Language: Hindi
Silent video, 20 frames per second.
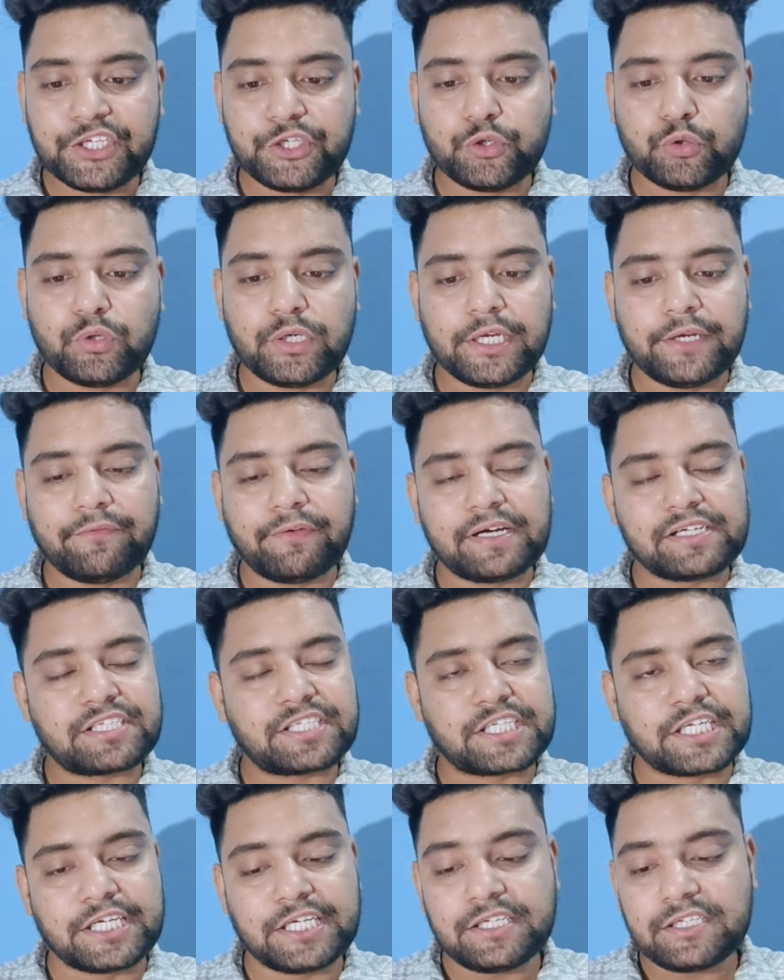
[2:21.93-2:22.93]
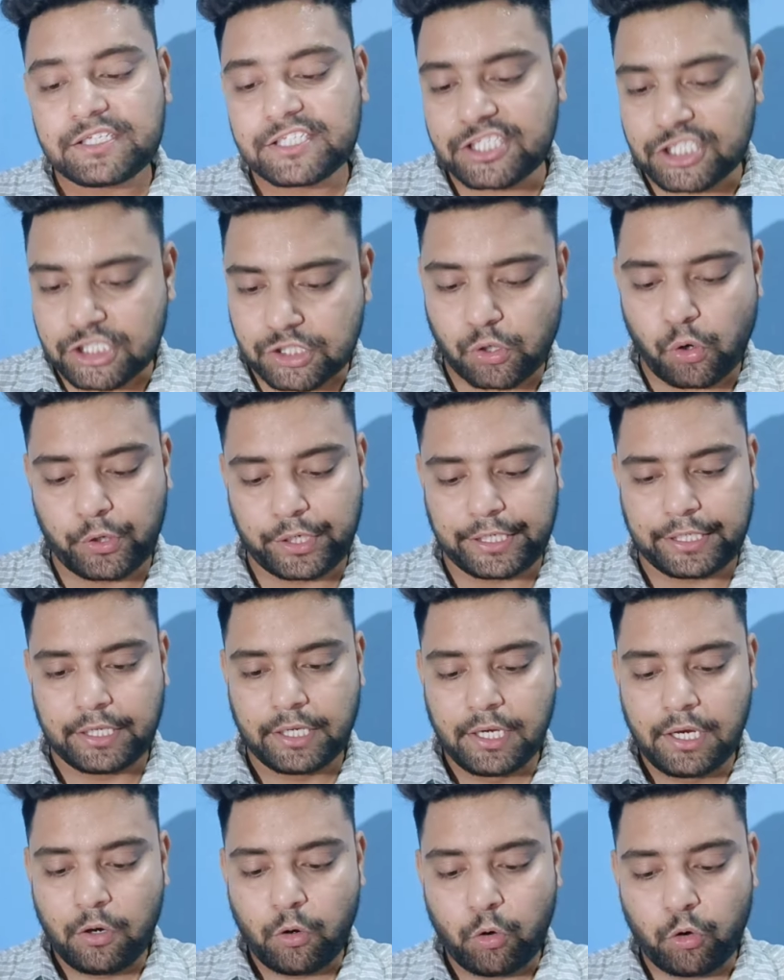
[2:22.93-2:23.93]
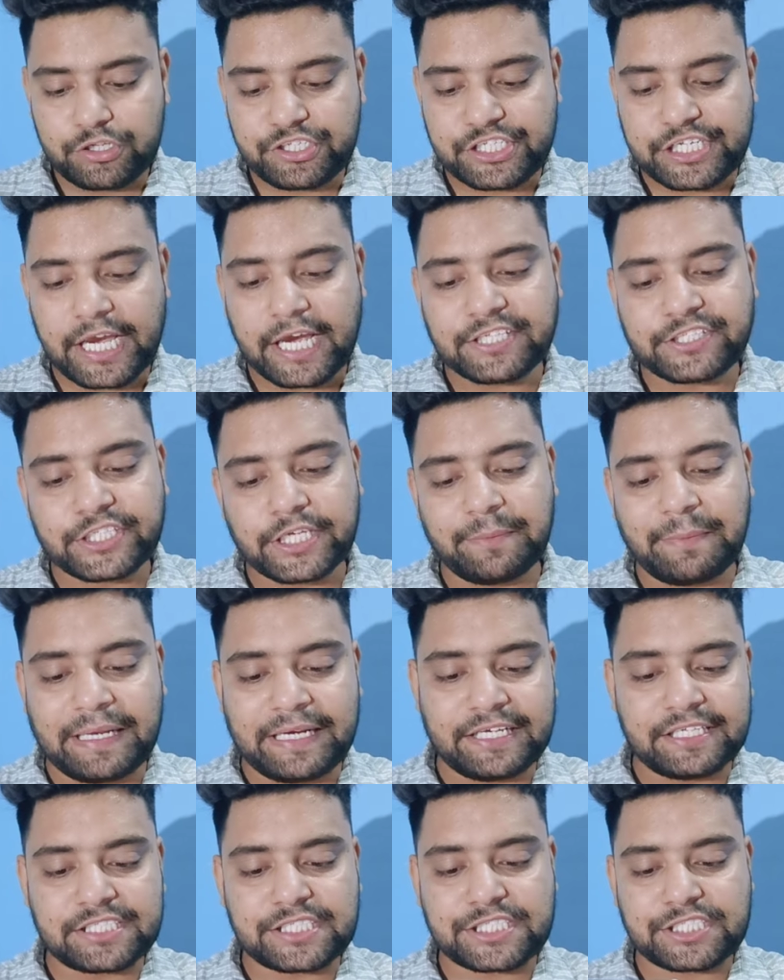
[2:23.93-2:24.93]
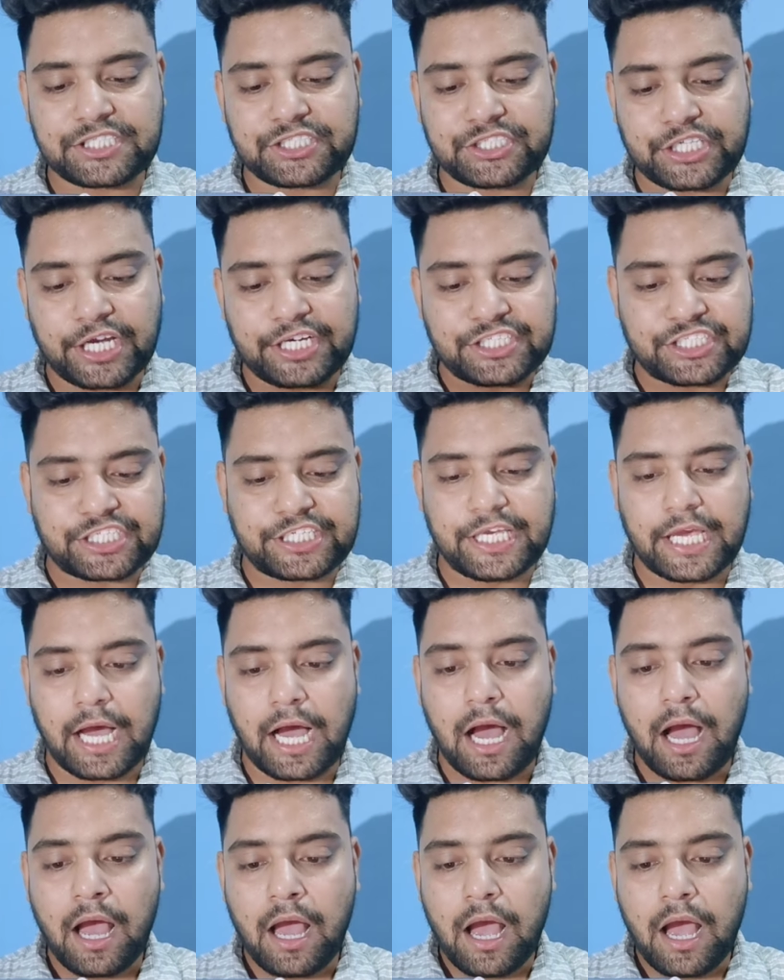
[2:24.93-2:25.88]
यूनिवर्सिटी स्टोरी और जैसे मैंने सर्च किया